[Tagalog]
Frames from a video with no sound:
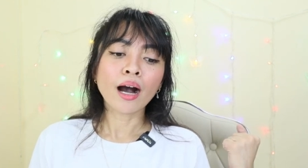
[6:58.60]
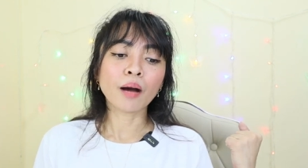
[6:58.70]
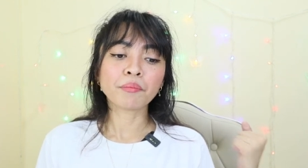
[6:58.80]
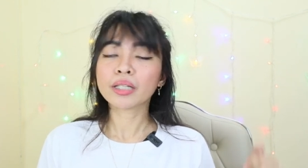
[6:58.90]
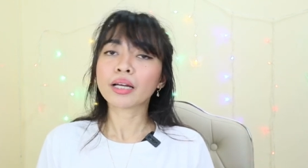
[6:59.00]

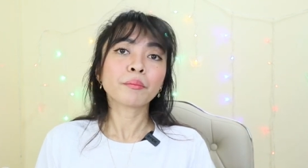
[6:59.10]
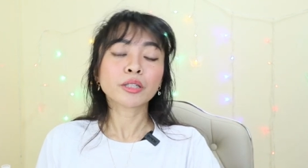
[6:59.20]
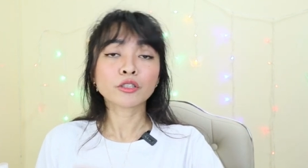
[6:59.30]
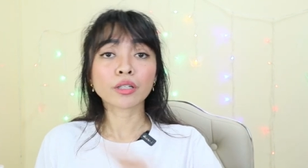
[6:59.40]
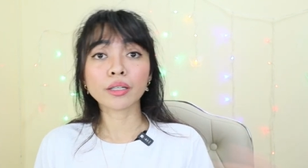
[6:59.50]
Um, ginagamit
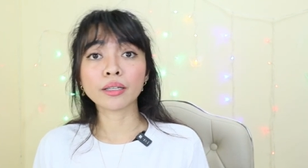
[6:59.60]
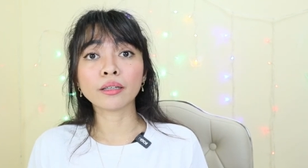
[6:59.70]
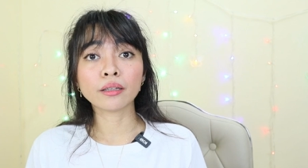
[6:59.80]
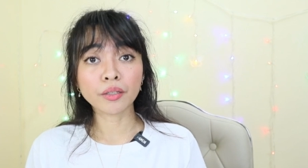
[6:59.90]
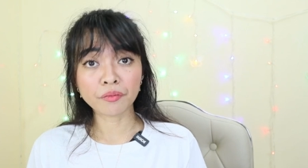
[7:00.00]
ko siya
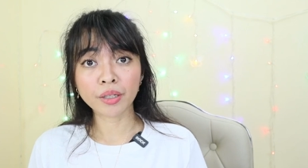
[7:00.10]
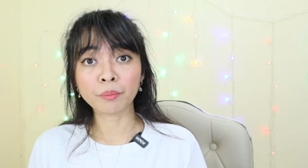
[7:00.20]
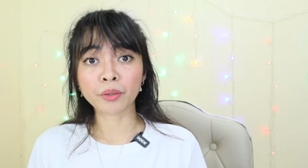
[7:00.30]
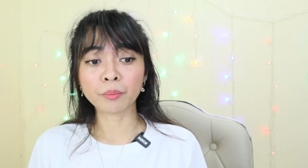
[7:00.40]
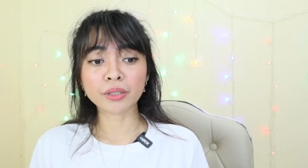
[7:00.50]
in
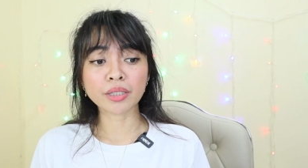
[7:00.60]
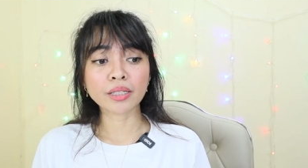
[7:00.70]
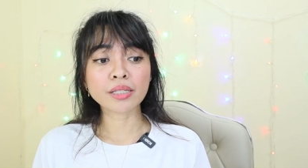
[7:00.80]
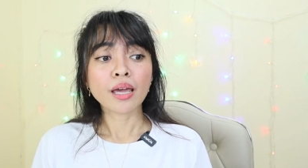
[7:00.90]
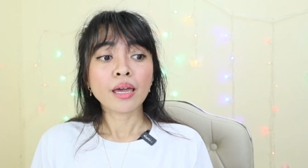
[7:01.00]
different
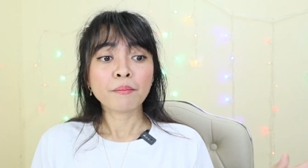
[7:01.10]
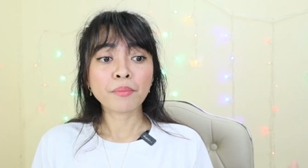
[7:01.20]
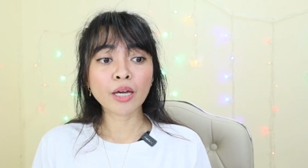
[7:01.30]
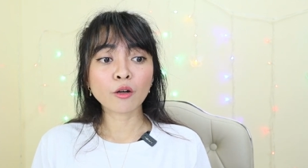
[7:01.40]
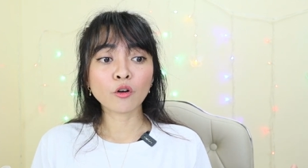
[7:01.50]
purposes.
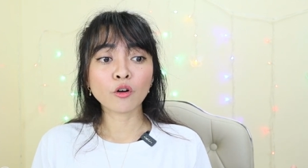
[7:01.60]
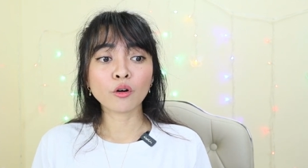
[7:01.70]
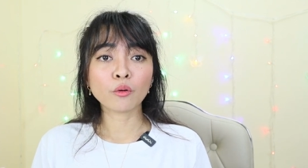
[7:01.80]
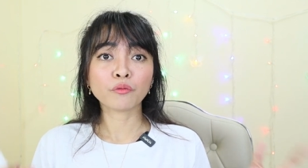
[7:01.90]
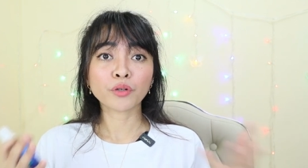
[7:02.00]

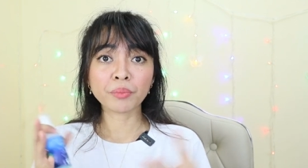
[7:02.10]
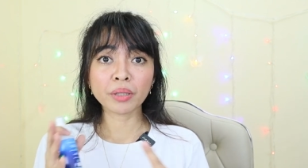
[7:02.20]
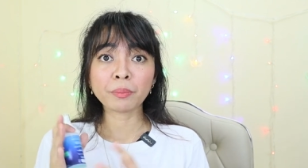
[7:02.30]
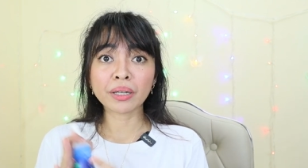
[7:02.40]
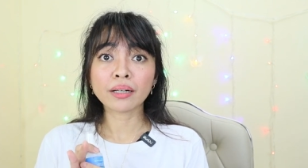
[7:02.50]
Pero, for
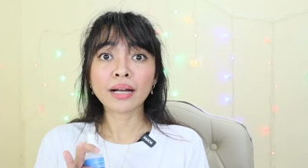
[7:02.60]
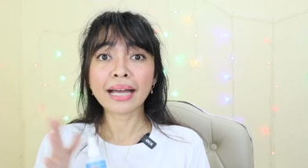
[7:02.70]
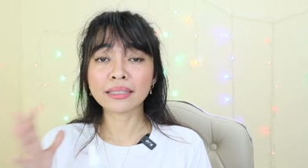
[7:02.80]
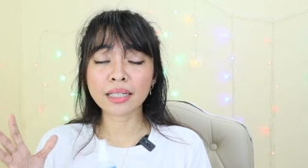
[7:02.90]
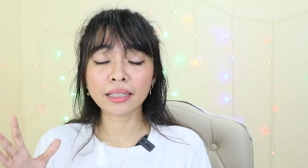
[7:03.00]
me, pang
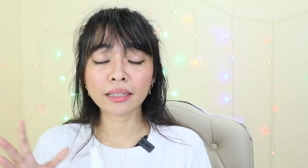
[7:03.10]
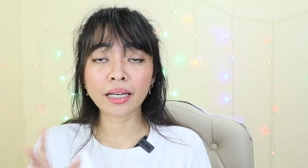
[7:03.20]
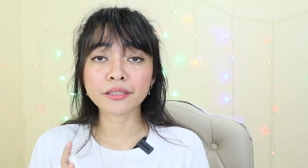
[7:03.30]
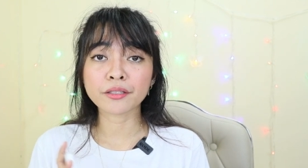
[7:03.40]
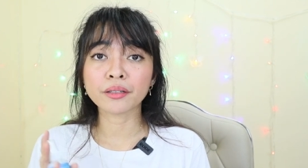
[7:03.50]
hand
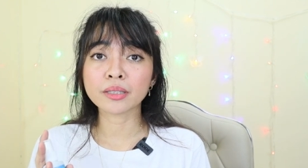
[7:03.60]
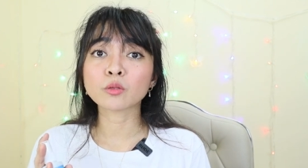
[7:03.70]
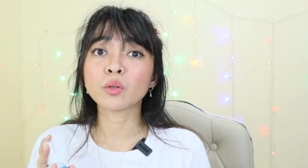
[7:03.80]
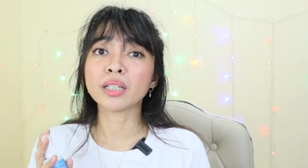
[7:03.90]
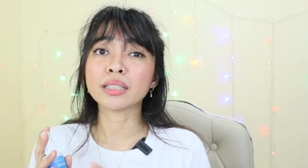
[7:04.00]
sanitizer,
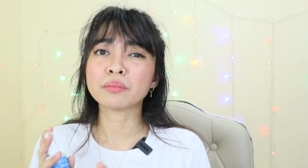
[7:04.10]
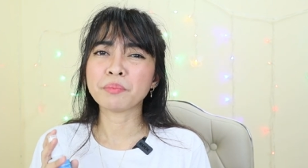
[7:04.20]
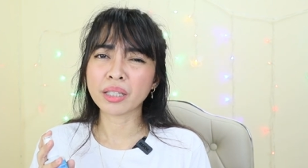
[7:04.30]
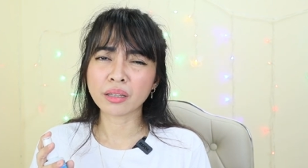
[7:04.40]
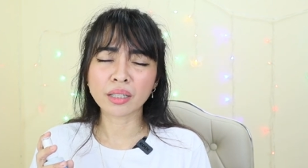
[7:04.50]
this one is
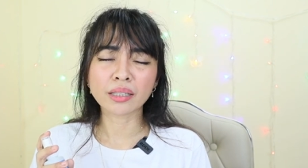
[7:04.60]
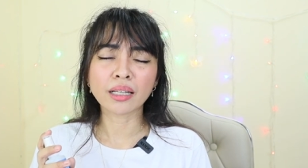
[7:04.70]
better